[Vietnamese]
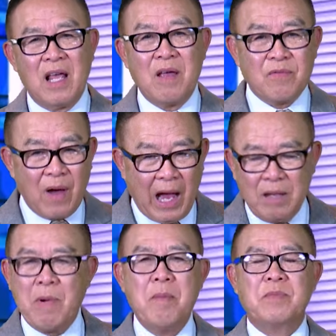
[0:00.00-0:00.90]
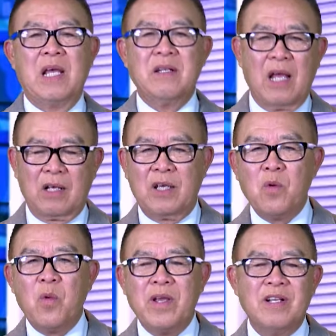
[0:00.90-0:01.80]
tế phải bơm tiền để cứu
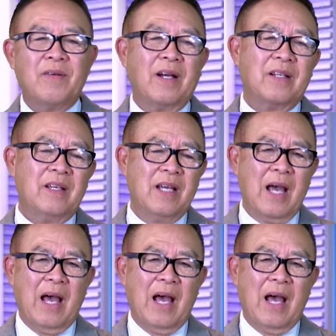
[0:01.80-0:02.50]
nguy như vậy thì